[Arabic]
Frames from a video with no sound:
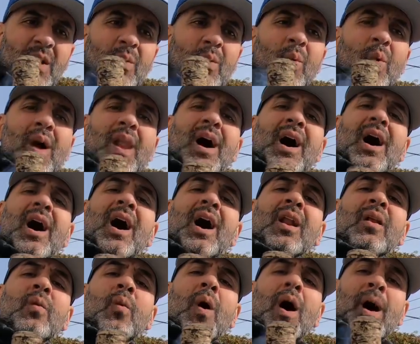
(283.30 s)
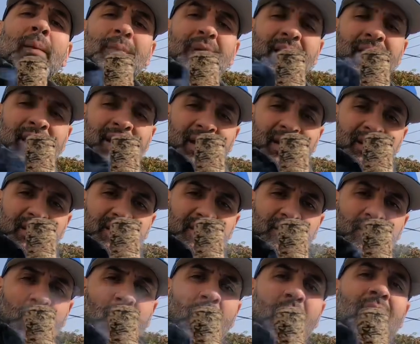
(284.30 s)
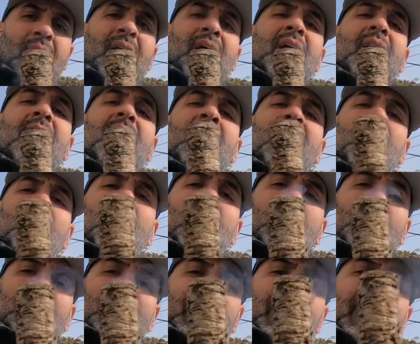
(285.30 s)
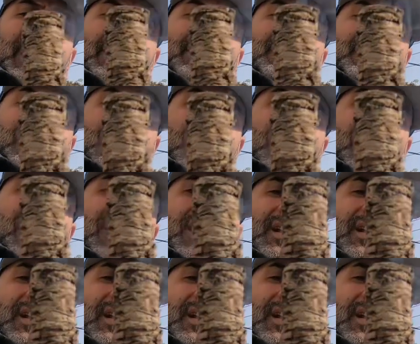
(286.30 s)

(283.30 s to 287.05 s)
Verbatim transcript: ولا اروع من هيك ولا اروع من هيك سيجار